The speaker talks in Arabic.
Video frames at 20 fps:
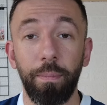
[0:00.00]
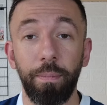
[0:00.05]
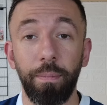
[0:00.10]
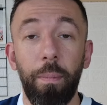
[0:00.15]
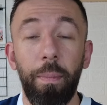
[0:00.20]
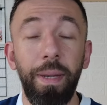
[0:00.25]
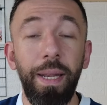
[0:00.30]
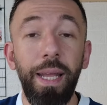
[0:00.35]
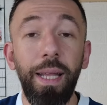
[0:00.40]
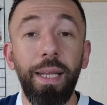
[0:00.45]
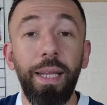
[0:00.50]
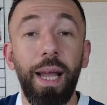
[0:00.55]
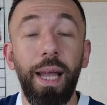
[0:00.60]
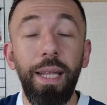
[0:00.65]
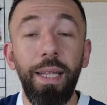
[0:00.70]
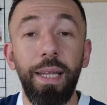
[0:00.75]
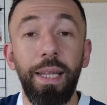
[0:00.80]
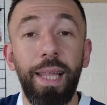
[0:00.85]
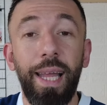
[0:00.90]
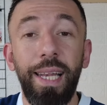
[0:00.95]
لما نحكي
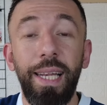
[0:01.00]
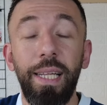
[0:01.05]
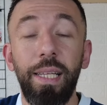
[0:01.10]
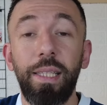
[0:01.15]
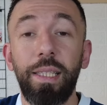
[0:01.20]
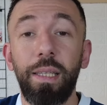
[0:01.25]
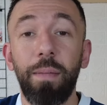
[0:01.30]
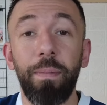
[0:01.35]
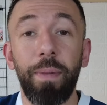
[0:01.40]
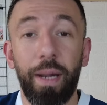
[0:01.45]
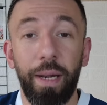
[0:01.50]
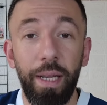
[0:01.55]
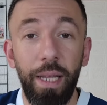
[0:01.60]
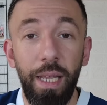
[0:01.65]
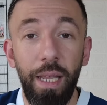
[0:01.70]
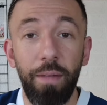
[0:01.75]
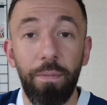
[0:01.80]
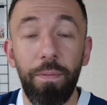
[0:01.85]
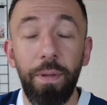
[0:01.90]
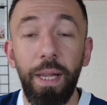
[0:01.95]
ايضا عن
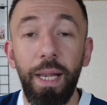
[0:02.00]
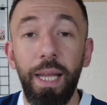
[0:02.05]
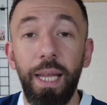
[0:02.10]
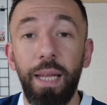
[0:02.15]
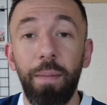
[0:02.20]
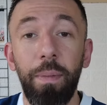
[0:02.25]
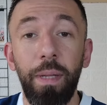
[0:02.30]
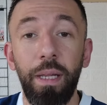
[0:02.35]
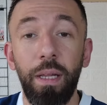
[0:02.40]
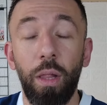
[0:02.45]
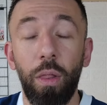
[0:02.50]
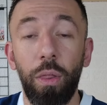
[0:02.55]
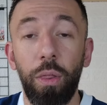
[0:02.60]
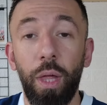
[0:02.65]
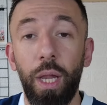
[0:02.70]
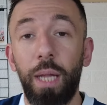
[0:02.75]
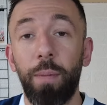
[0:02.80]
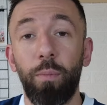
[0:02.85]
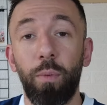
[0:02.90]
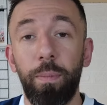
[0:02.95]
الاستمراريه في لاعبين
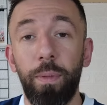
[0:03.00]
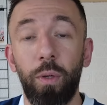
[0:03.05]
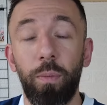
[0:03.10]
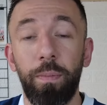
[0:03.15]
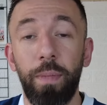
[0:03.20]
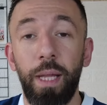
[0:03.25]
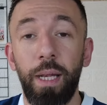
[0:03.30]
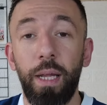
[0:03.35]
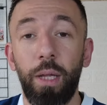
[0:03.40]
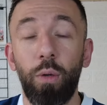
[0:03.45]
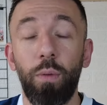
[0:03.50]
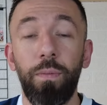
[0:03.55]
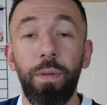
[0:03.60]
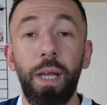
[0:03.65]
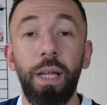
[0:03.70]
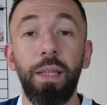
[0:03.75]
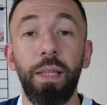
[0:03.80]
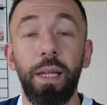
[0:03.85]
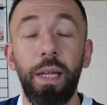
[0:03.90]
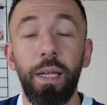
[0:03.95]
انظلموا بلبنان لانه في
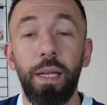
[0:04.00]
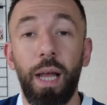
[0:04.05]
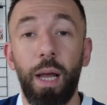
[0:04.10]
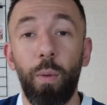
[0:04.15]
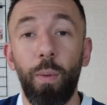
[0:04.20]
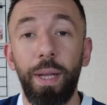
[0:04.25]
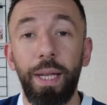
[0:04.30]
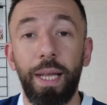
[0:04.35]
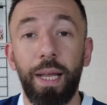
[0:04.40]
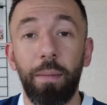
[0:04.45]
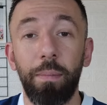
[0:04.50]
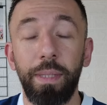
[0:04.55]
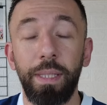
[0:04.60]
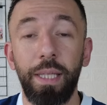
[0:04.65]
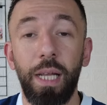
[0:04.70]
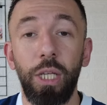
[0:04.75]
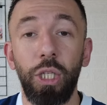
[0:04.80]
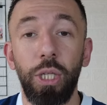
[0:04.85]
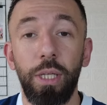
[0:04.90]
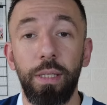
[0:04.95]
عندنا نحن حوالي
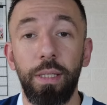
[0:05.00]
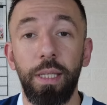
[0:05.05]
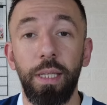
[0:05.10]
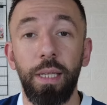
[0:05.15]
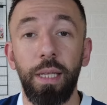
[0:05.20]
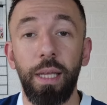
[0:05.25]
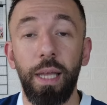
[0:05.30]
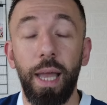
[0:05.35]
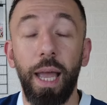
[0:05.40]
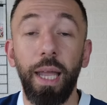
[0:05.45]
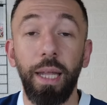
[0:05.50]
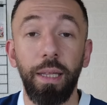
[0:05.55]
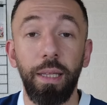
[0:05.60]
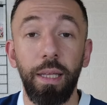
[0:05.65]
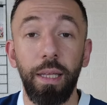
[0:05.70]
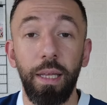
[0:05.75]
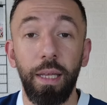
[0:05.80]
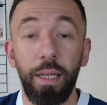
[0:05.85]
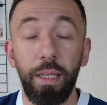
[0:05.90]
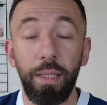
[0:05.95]
15 سنه
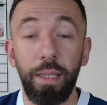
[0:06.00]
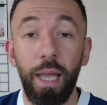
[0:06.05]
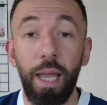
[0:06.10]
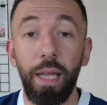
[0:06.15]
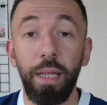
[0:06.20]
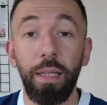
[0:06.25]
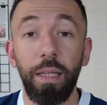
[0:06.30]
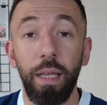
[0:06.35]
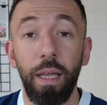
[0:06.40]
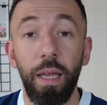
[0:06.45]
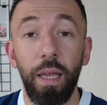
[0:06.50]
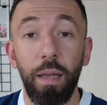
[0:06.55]
هيدي انتهت